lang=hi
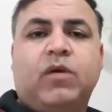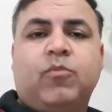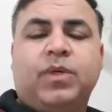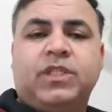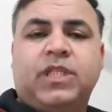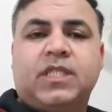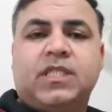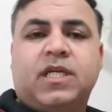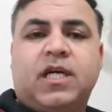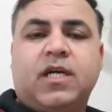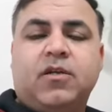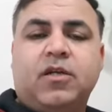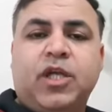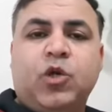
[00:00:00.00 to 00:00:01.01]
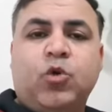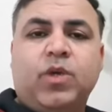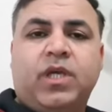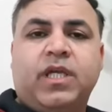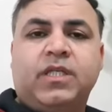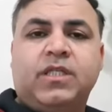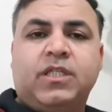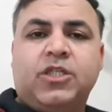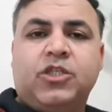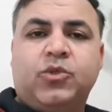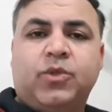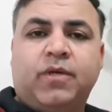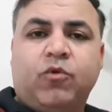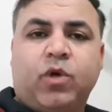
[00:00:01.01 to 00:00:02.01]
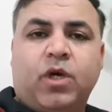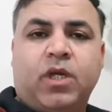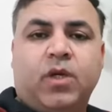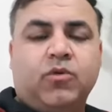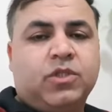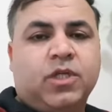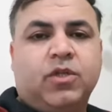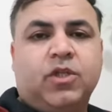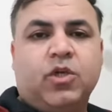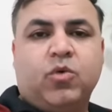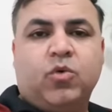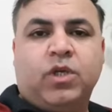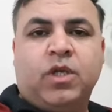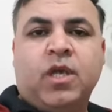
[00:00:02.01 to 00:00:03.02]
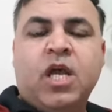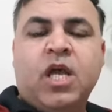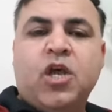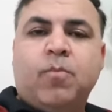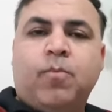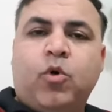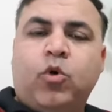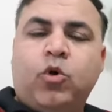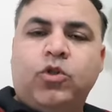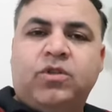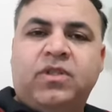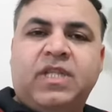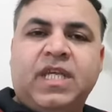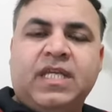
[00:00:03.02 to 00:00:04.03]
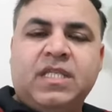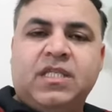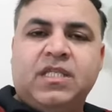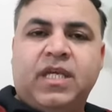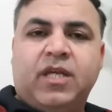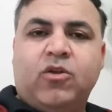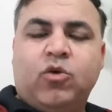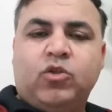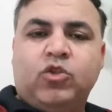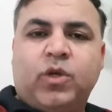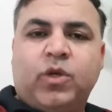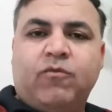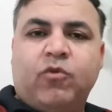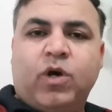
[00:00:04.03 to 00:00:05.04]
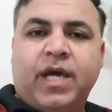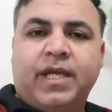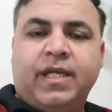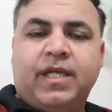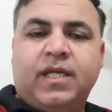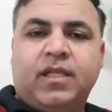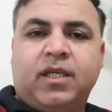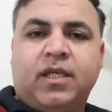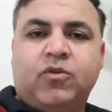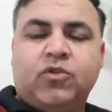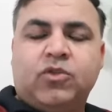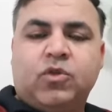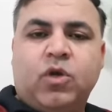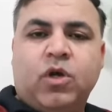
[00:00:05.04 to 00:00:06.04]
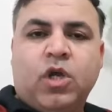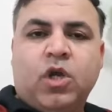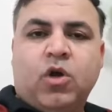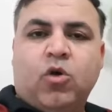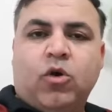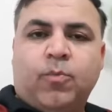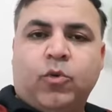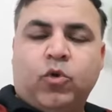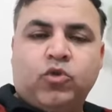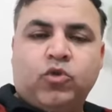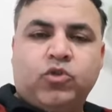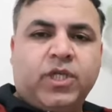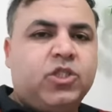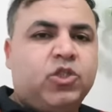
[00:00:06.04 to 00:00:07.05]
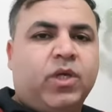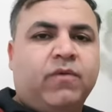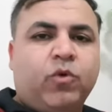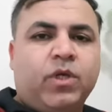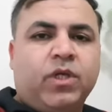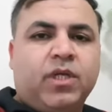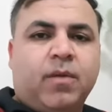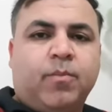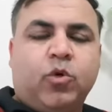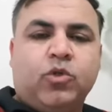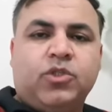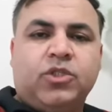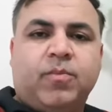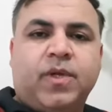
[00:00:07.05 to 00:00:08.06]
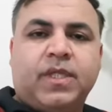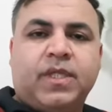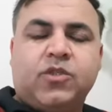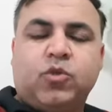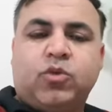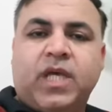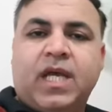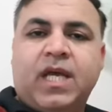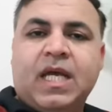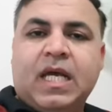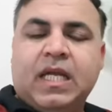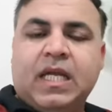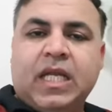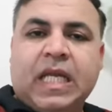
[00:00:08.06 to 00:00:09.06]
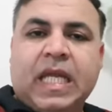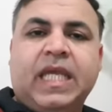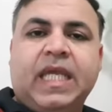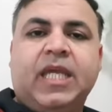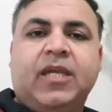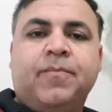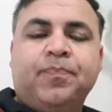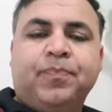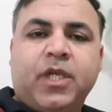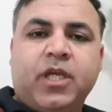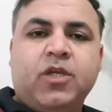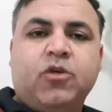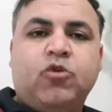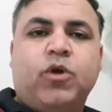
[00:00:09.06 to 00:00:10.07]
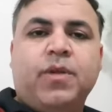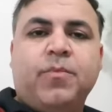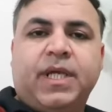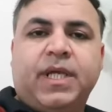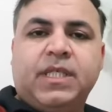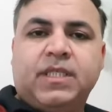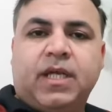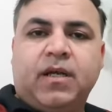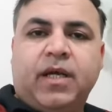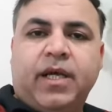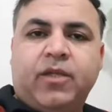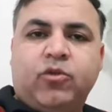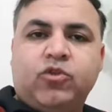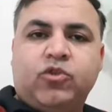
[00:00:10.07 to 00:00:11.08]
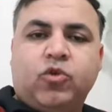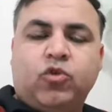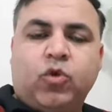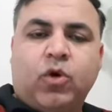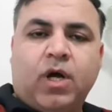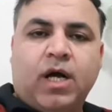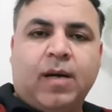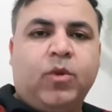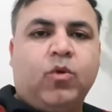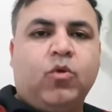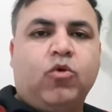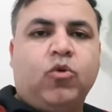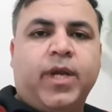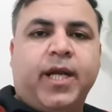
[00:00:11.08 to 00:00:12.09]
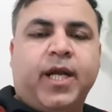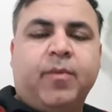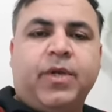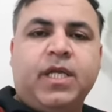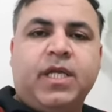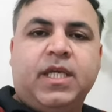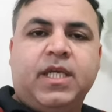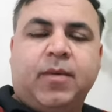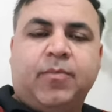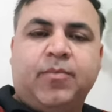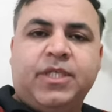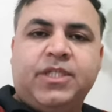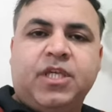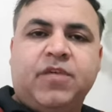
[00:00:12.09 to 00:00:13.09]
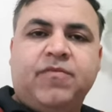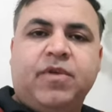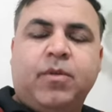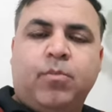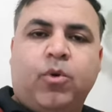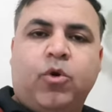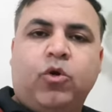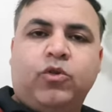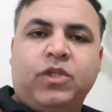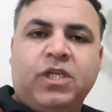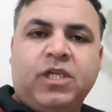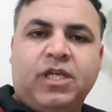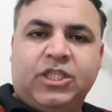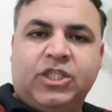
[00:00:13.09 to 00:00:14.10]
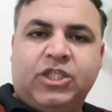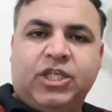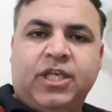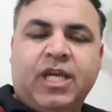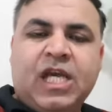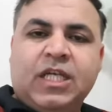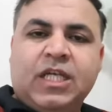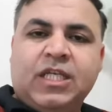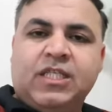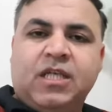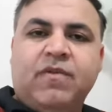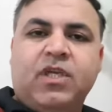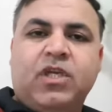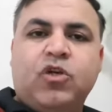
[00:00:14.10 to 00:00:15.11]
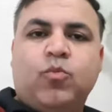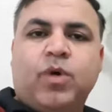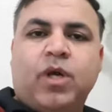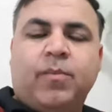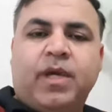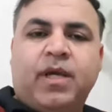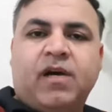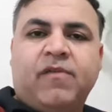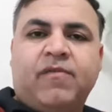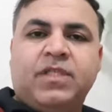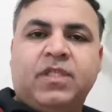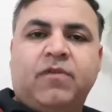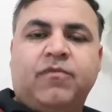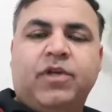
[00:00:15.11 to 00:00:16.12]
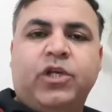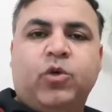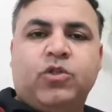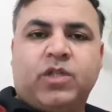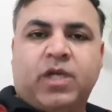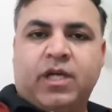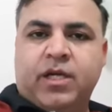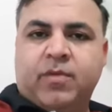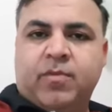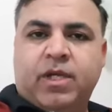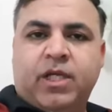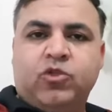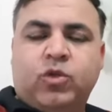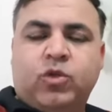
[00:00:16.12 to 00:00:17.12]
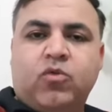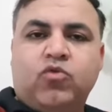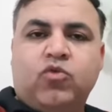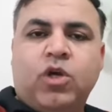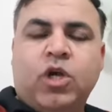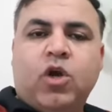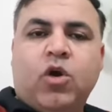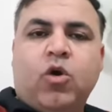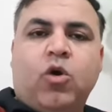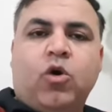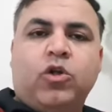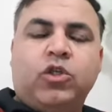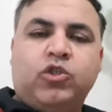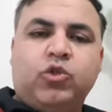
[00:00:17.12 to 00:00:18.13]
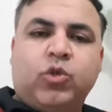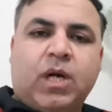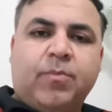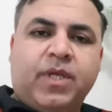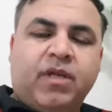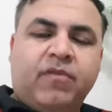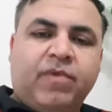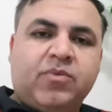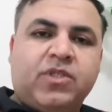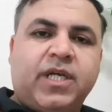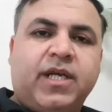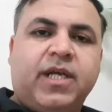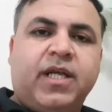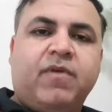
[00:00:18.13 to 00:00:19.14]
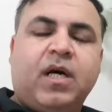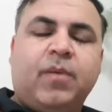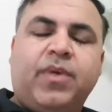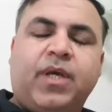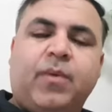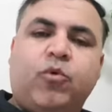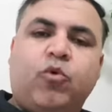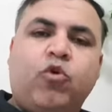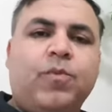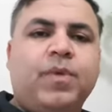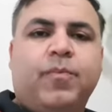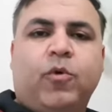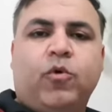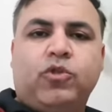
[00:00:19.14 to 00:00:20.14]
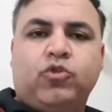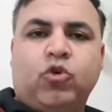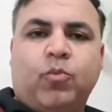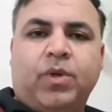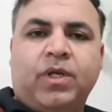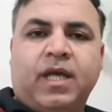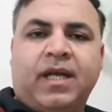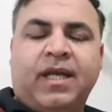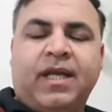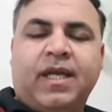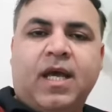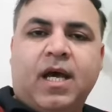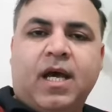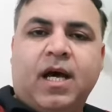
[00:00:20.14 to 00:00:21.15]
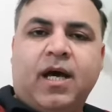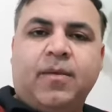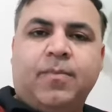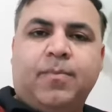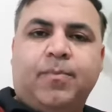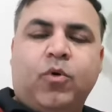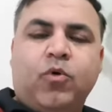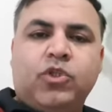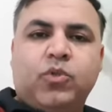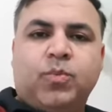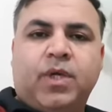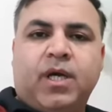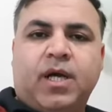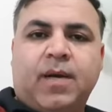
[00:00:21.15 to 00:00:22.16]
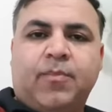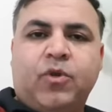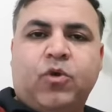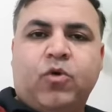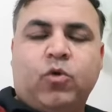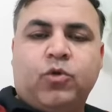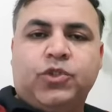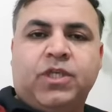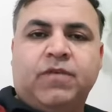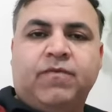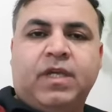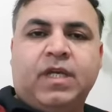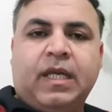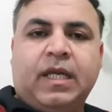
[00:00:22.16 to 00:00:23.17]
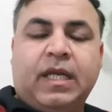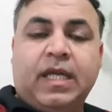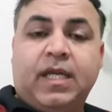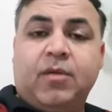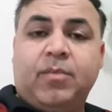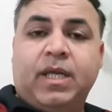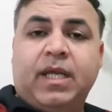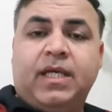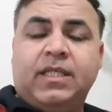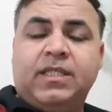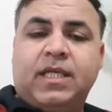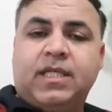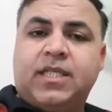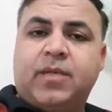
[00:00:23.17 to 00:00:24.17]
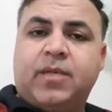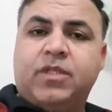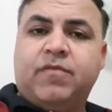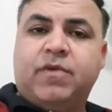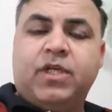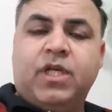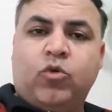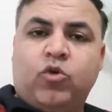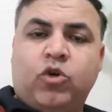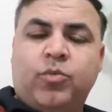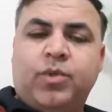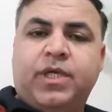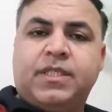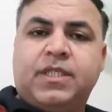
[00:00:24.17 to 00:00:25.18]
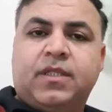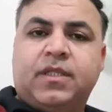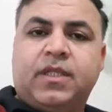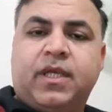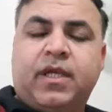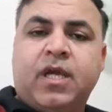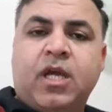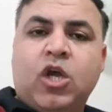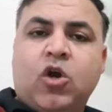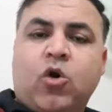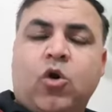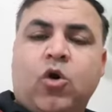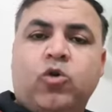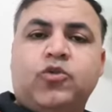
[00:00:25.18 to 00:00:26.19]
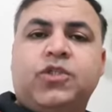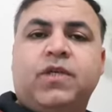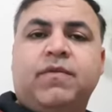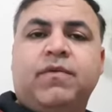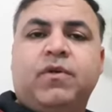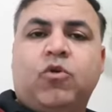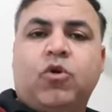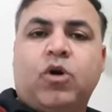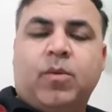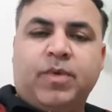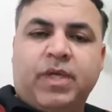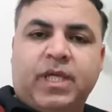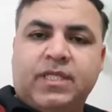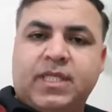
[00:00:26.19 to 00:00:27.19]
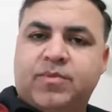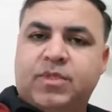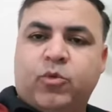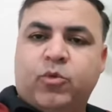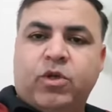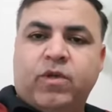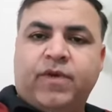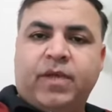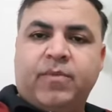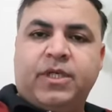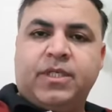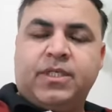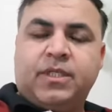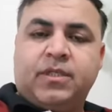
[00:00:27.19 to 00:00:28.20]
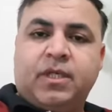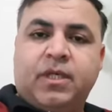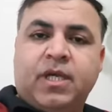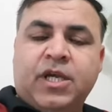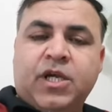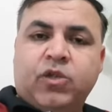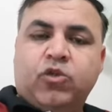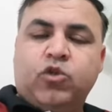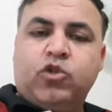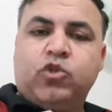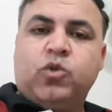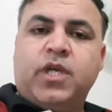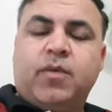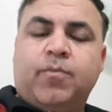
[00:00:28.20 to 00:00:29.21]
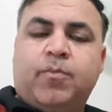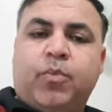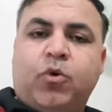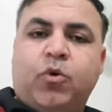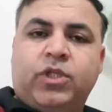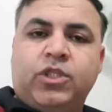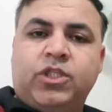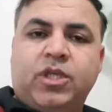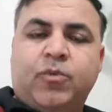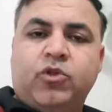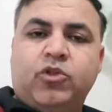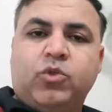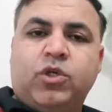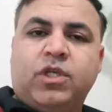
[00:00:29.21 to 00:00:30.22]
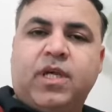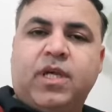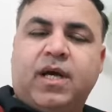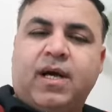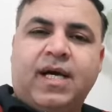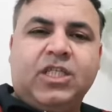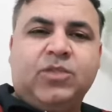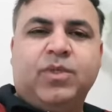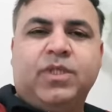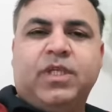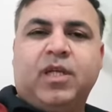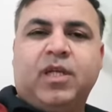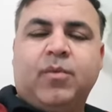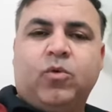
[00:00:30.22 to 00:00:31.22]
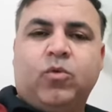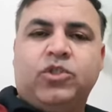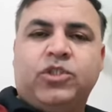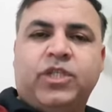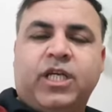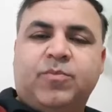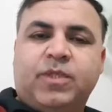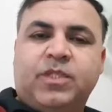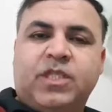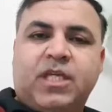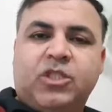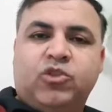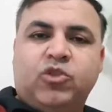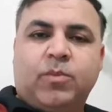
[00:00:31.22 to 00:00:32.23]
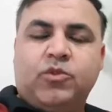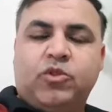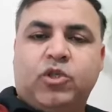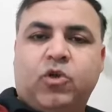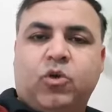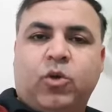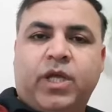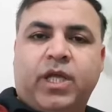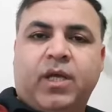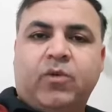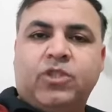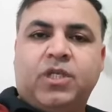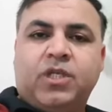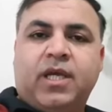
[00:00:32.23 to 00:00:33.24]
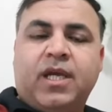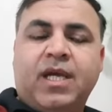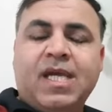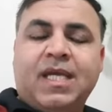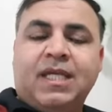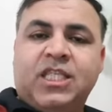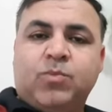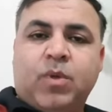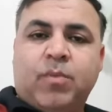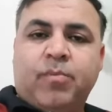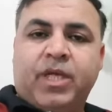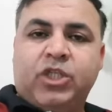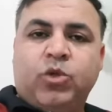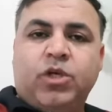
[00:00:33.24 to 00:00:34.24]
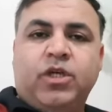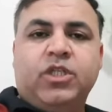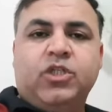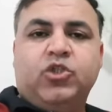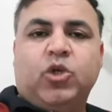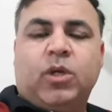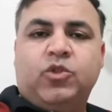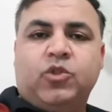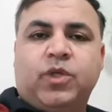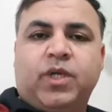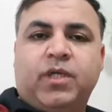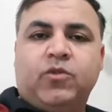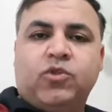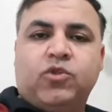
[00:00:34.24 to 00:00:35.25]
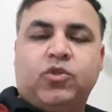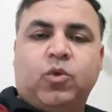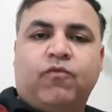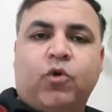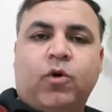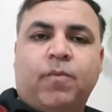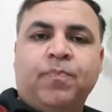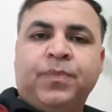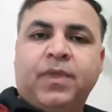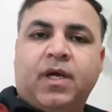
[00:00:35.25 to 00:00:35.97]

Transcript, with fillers: जो है वो पचास साठ न्यू वैकेंसीज जो है वो अनाउंस कर दी होंगी बहुत तेजी से ये लोग जो है वो हायरिंग करते हैं दोस्तों और प्रोसेस जो है वो इनका बहुत जबरदस्त होता है लेकिन इनको इम्प्रेस करना है दोस्तों तो आप लोगों को बनाना पड़ेगी अपनी सीवी बहुत ही अच्छी सीवी के ऊपर मैं काफी ज्यादा वीडियोस ऑलरेडी बना चुका हूं और जो आप मेरी वेबसाइट है वहां पे आप कोई भी पोस्ट ओपन कर लें हर पोस्ट में आप लोगों को सीवी का लिंक मिलेगा जहां से आप सीवी डाउनलोड भी कर सकते हैं और उस सीवी को अपने हिसाब से मॉडिफाई भी कर सकते हैं तो दोस्तों ये एक बहुत अच्छी अपॉर्चुनिटी है आज भी तकरीबन कोई चालीस पचास जॉब्स जिन लोगों ने अनाउंस की हैं जिसमें मेजोरिटी जॉब्स जो है दोस्तों वो